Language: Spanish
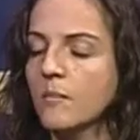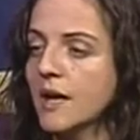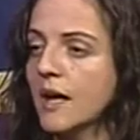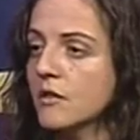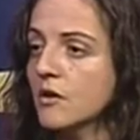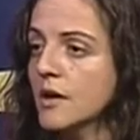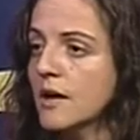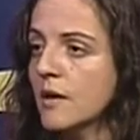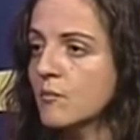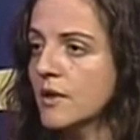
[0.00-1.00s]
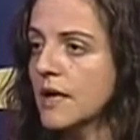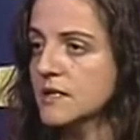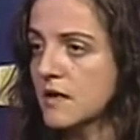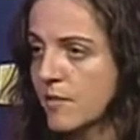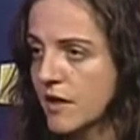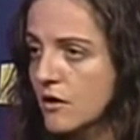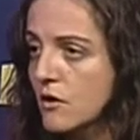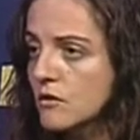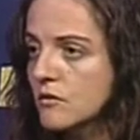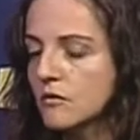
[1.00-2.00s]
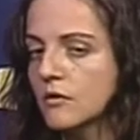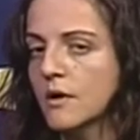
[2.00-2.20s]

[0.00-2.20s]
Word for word: su aplicación en el campo de la estampación,